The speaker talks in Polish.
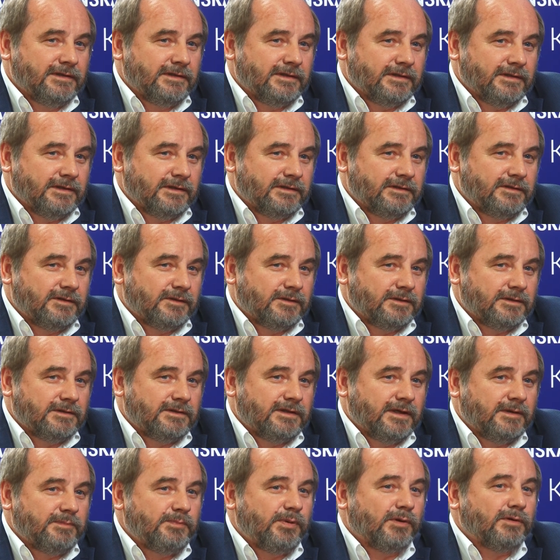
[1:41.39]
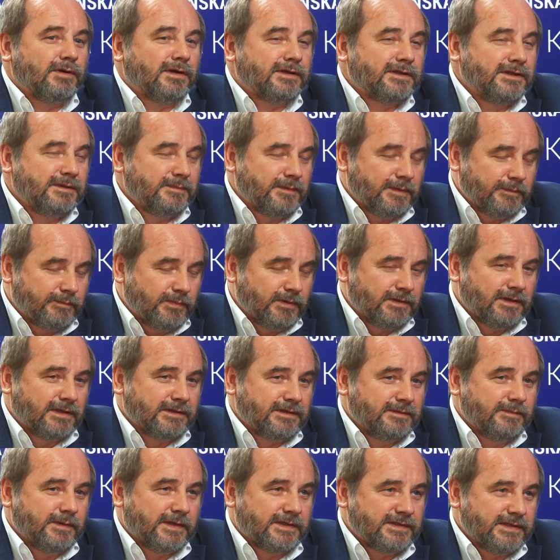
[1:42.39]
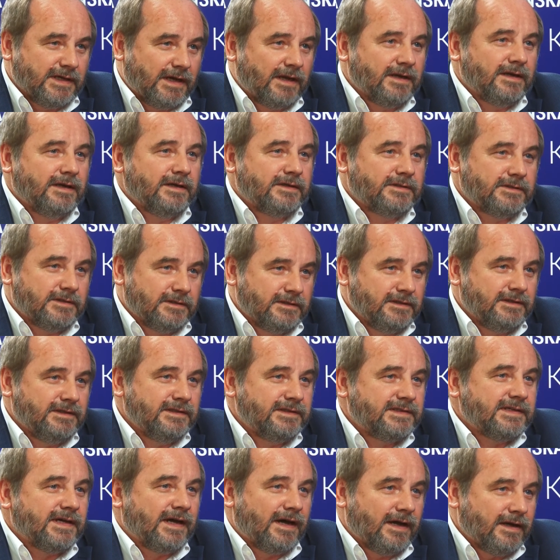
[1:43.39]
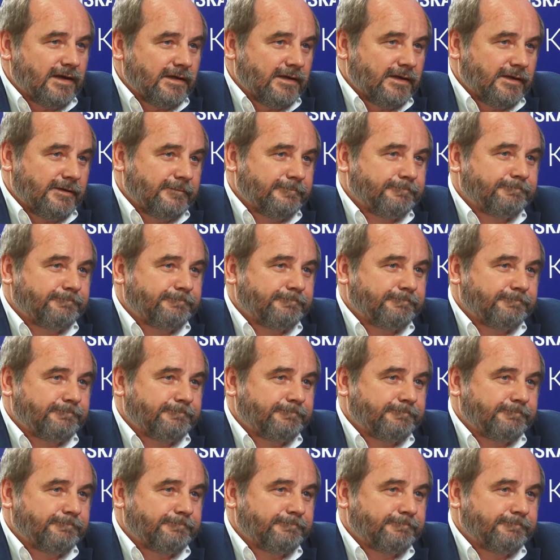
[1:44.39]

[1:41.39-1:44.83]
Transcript: y, te ponadgimnazjalne, czyli licealne.